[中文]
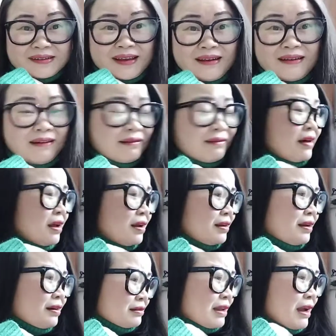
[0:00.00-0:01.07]
天冷
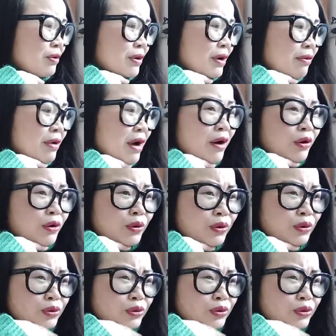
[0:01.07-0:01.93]
冷到高考